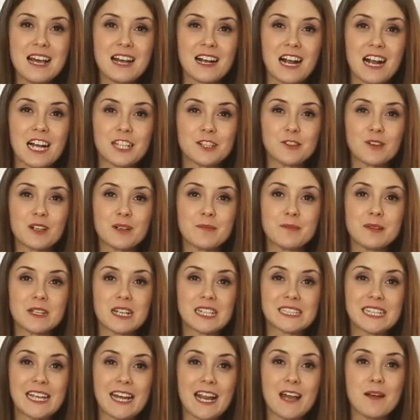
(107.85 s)
которая
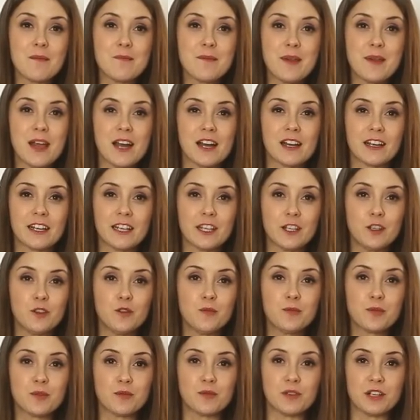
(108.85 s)
благодаря мягкой и
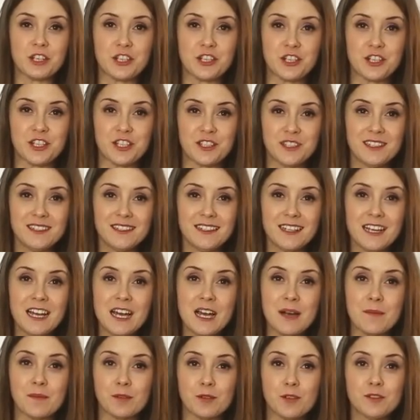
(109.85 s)
упругой щетине
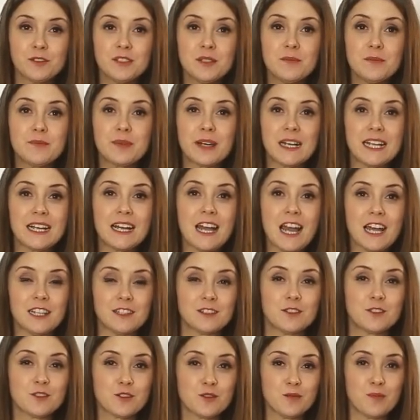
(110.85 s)
плотно
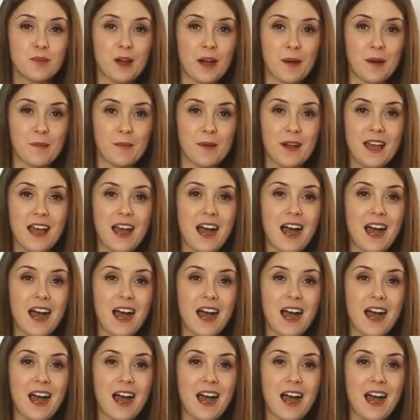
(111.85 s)
прилегает к зубам,